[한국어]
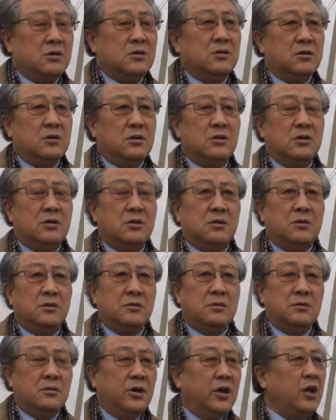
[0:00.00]
20명도
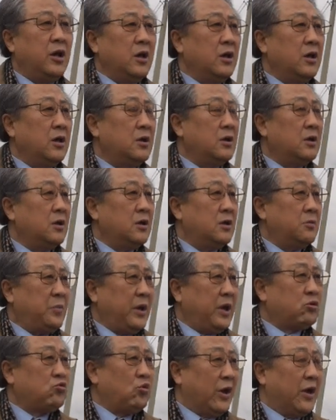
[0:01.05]
안 돼요. 네. 예,
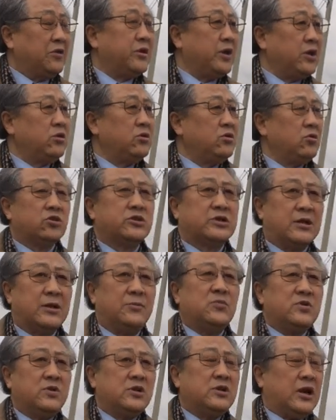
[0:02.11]
100도 안 되는 요
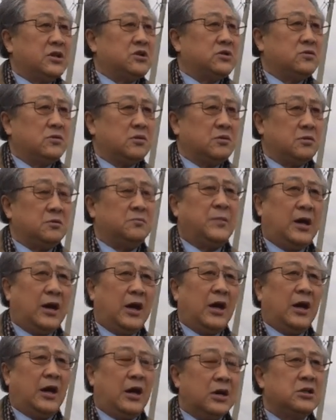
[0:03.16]
사람들 가지고 막
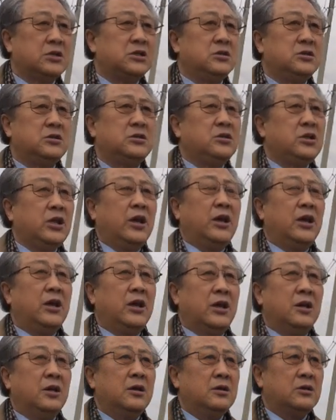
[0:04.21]

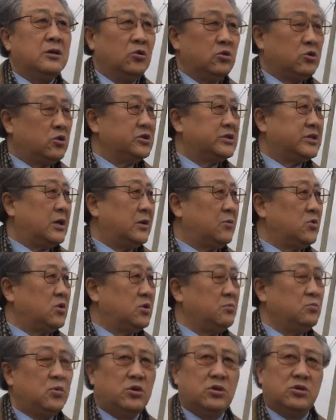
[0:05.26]
이러는데 어떤
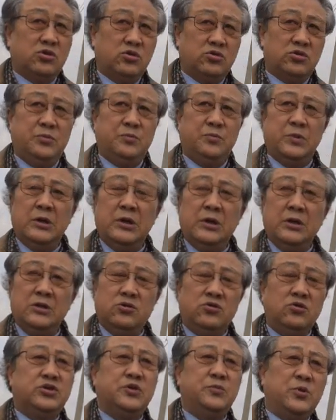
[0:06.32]
사람들은 뭐 정신,
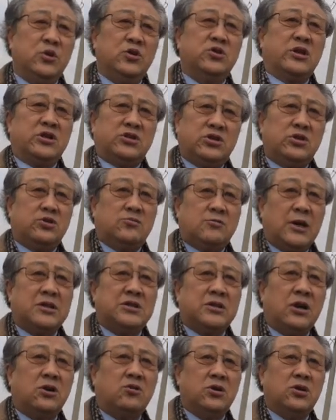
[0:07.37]
정신병자
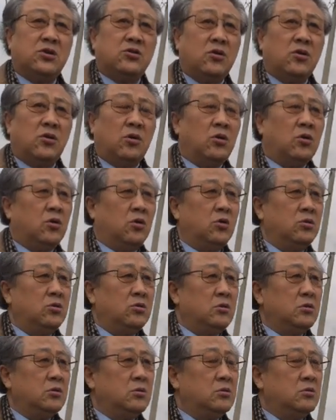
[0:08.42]
취급까지 하고 있고
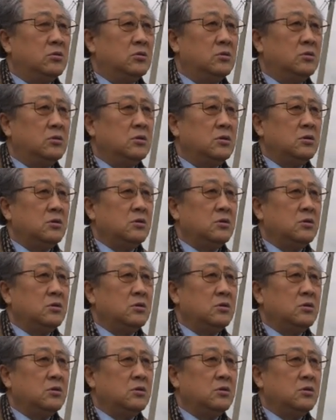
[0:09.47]
어?